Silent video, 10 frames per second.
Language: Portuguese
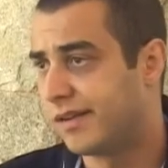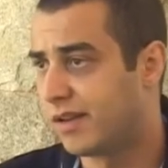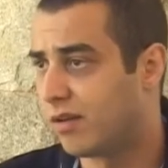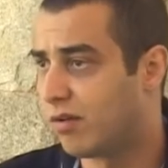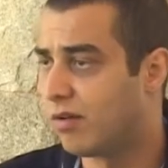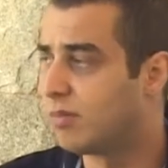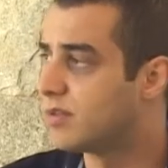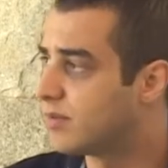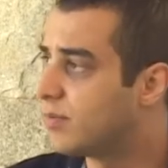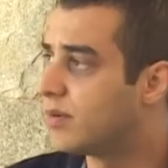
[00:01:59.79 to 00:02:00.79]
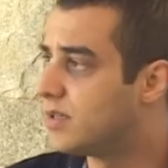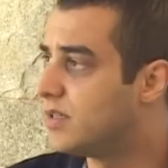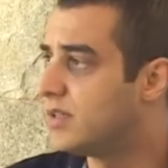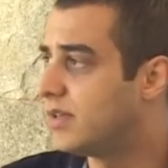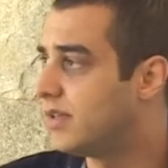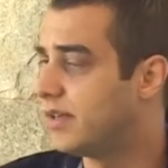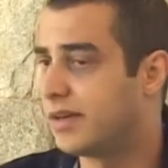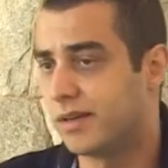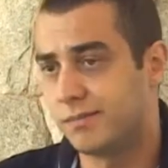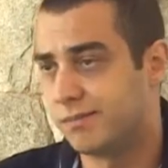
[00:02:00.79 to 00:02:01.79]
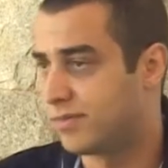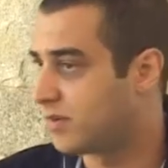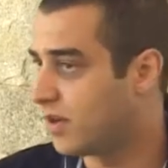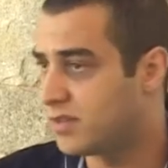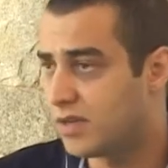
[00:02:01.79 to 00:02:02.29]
quilômetros por dia, só